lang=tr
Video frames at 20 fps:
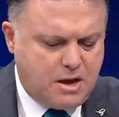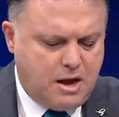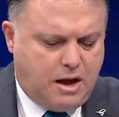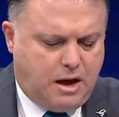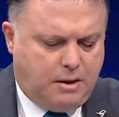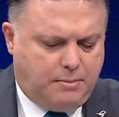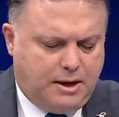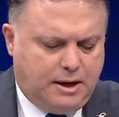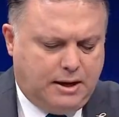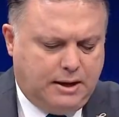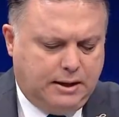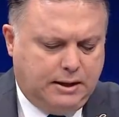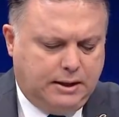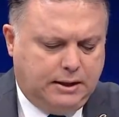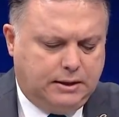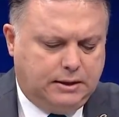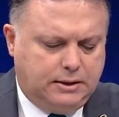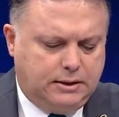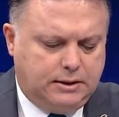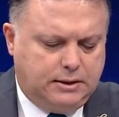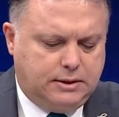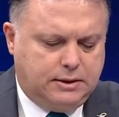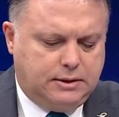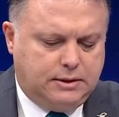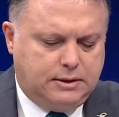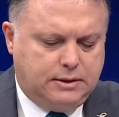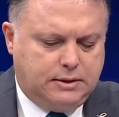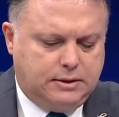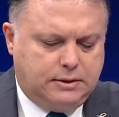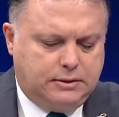Ama e,
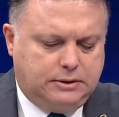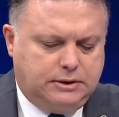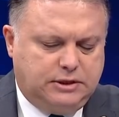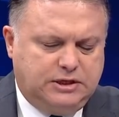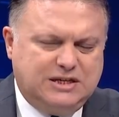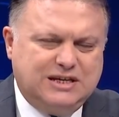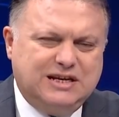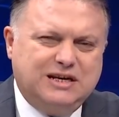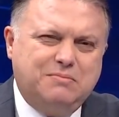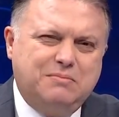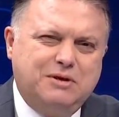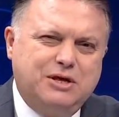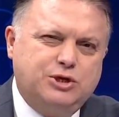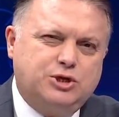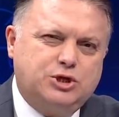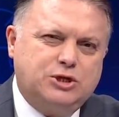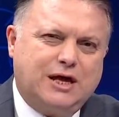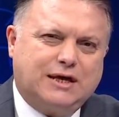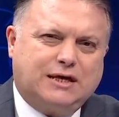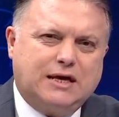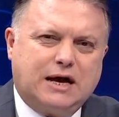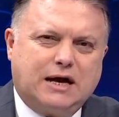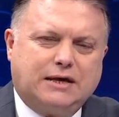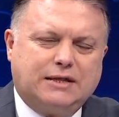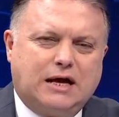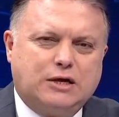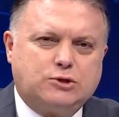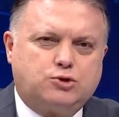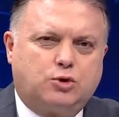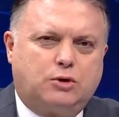20.
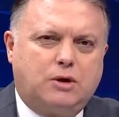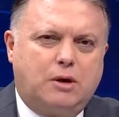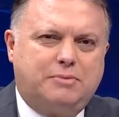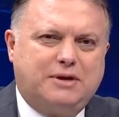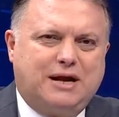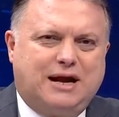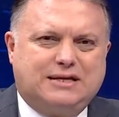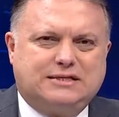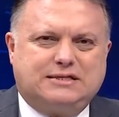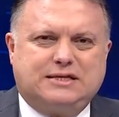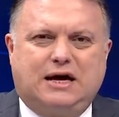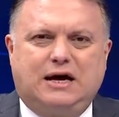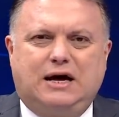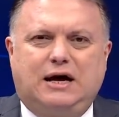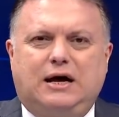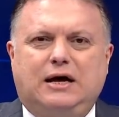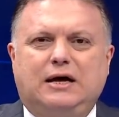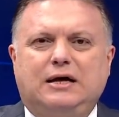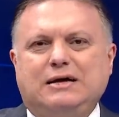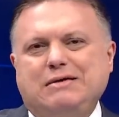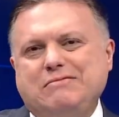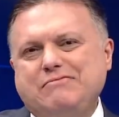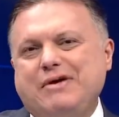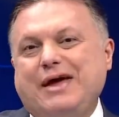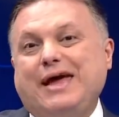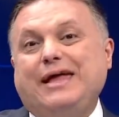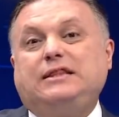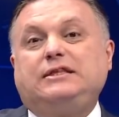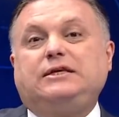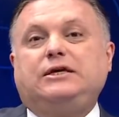dakikadan sonra biraz daha
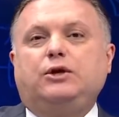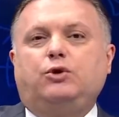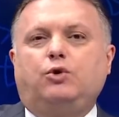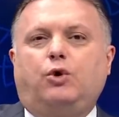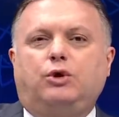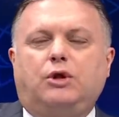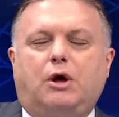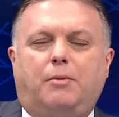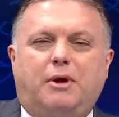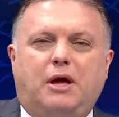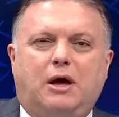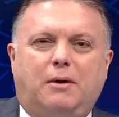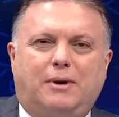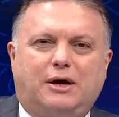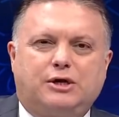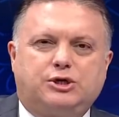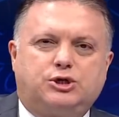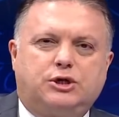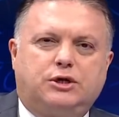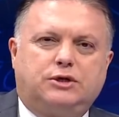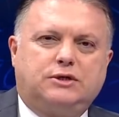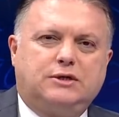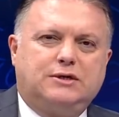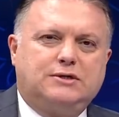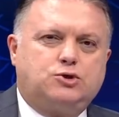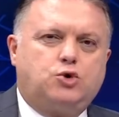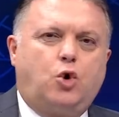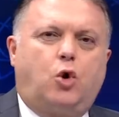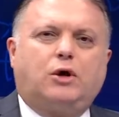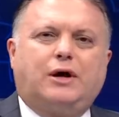etkin oynamaya
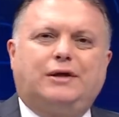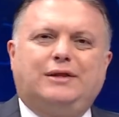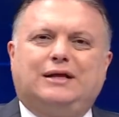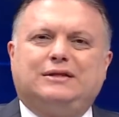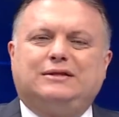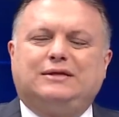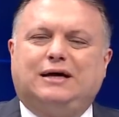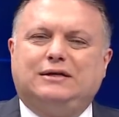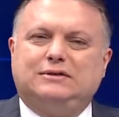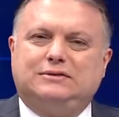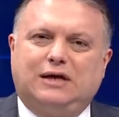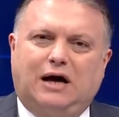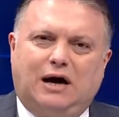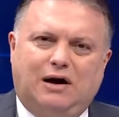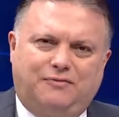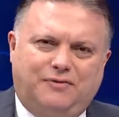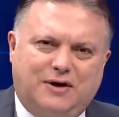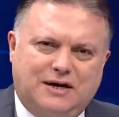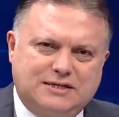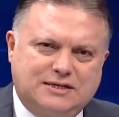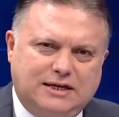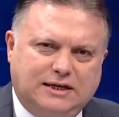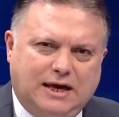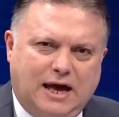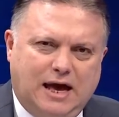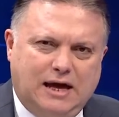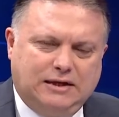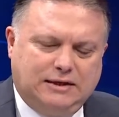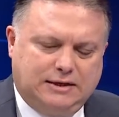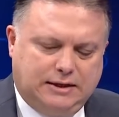başladı. Sol kanattan daha fazla
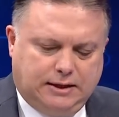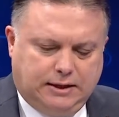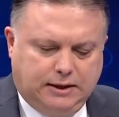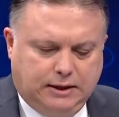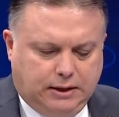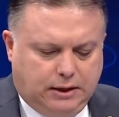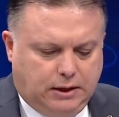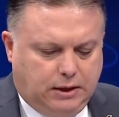geldi.